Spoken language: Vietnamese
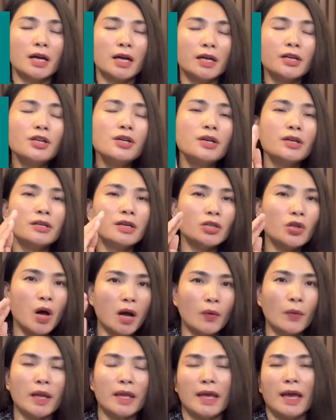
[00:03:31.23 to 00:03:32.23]
nước nó thoát
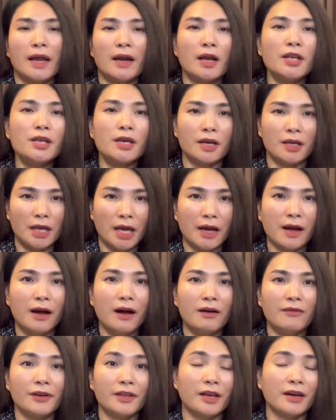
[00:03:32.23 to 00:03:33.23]
qua da nó dễ dàng
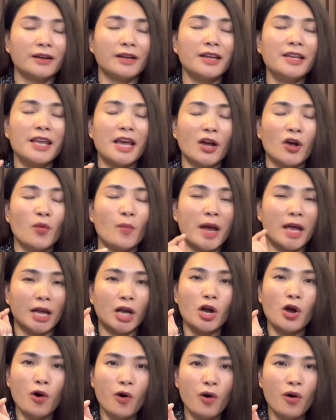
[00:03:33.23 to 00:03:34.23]
hơn và dẫn đến da của bạn
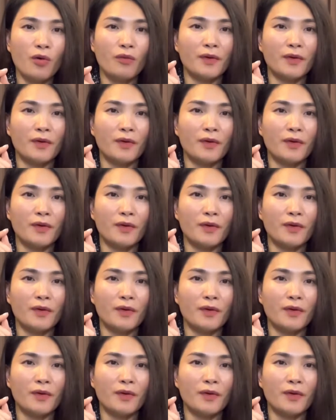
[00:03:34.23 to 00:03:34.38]
khô,